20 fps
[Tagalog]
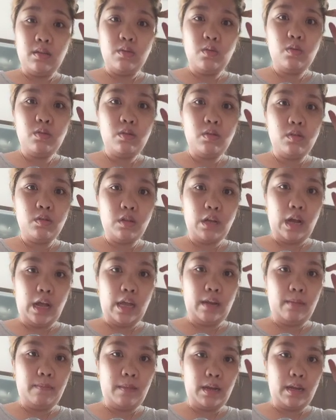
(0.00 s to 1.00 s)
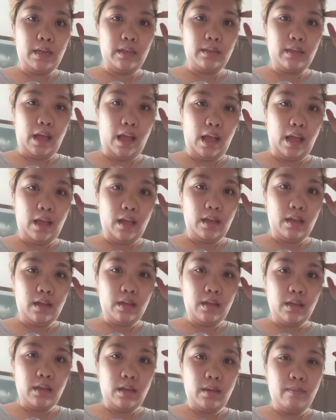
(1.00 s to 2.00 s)
Nude-nude ka nga ng balita?
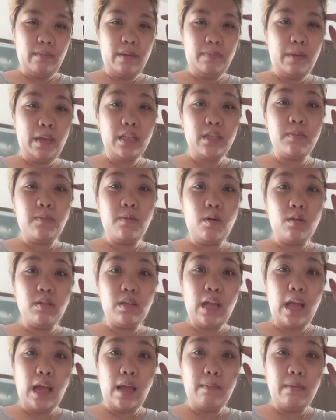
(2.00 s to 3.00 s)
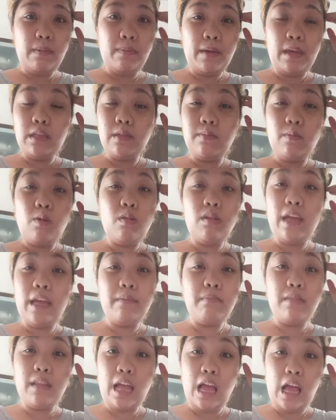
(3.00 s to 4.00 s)
May Facebook na, may Facebook
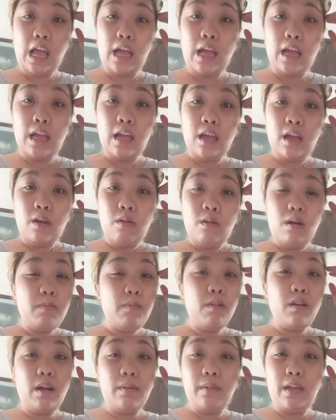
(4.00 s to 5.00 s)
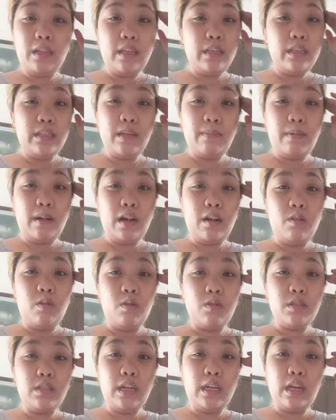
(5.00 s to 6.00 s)
Live na. Huwag mong gamitin sa
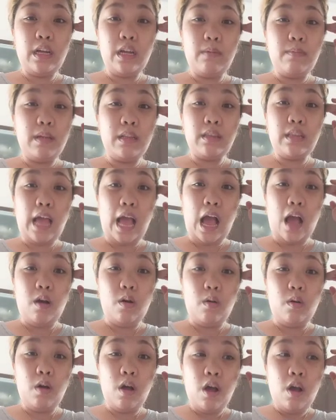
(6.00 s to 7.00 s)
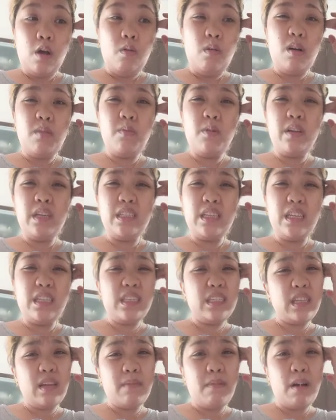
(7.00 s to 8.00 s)
panghuhusga ng ibang tao. Huwag mong
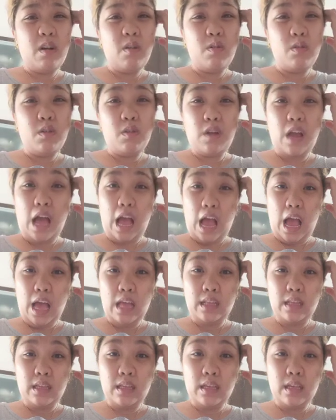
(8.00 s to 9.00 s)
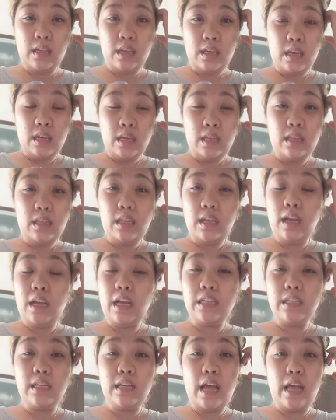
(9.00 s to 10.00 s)
isisi sa Pangulo lahat. Hindi
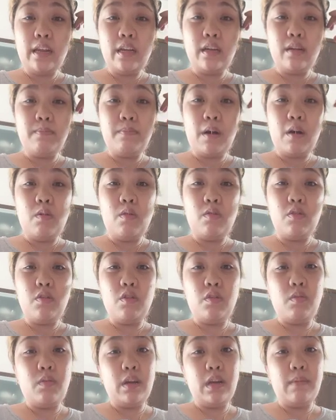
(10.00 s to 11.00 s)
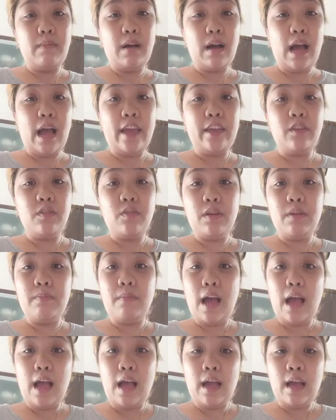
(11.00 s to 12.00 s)
kasalanan ng Pangulo kung walang makain yung
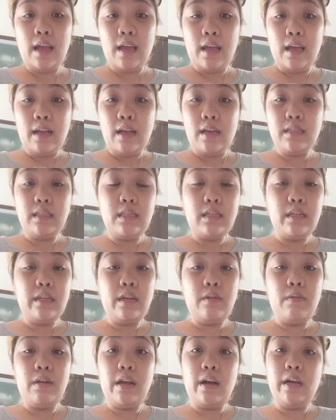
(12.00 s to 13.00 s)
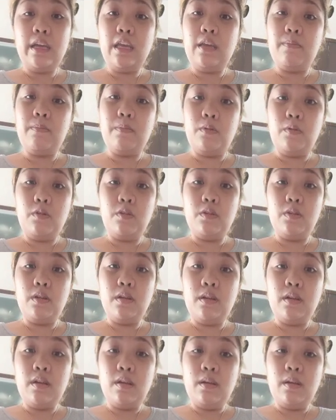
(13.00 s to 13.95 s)
iba. Kasi sila walang ipon.